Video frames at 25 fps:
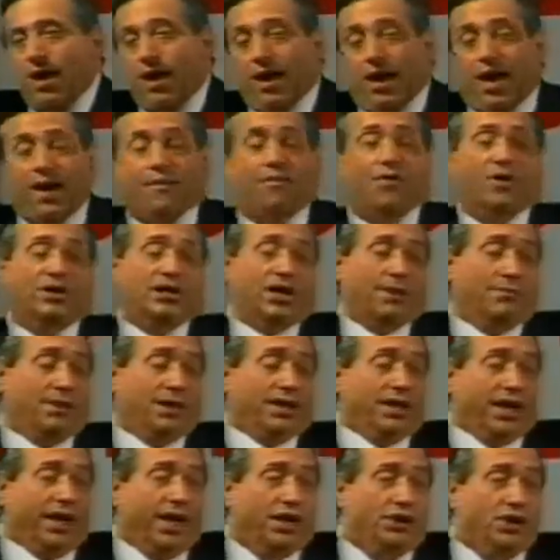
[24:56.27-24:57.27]
E voi
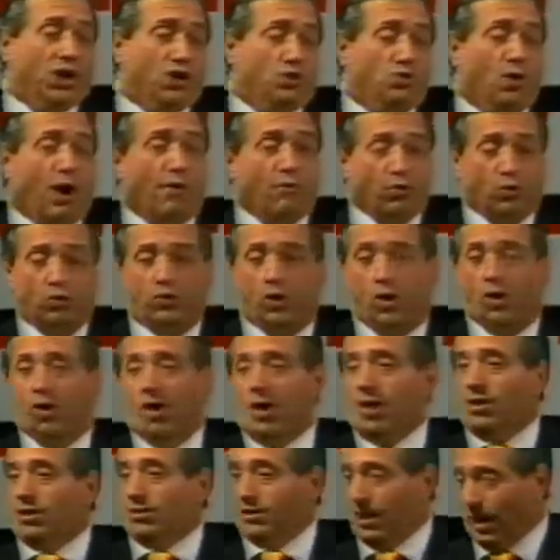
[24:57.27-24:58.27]
sapete che Gesù ha avuto
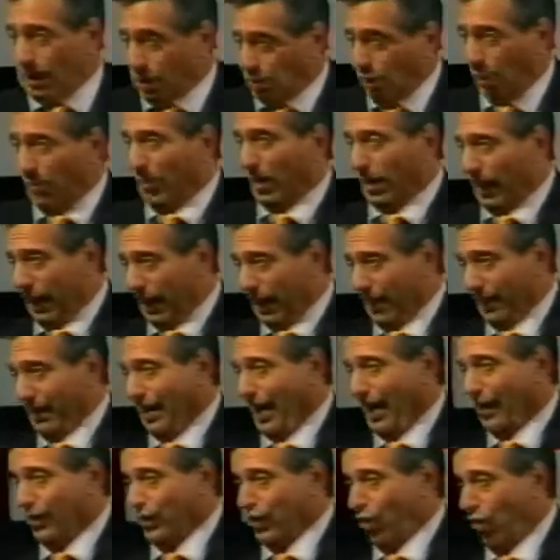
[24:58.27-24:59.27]
nel suo
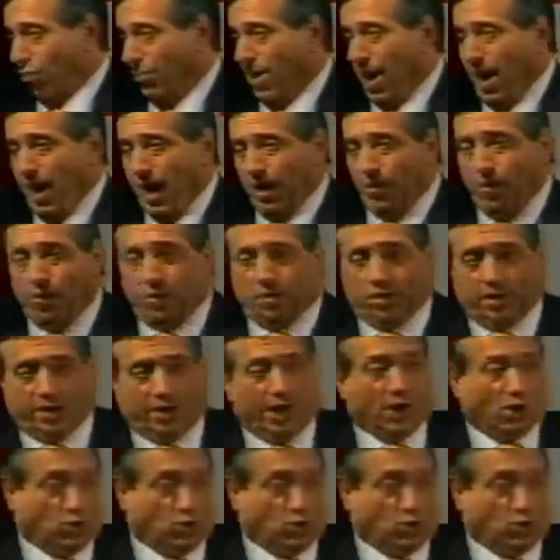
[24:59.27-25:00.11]
pellegrinaggio umano, nel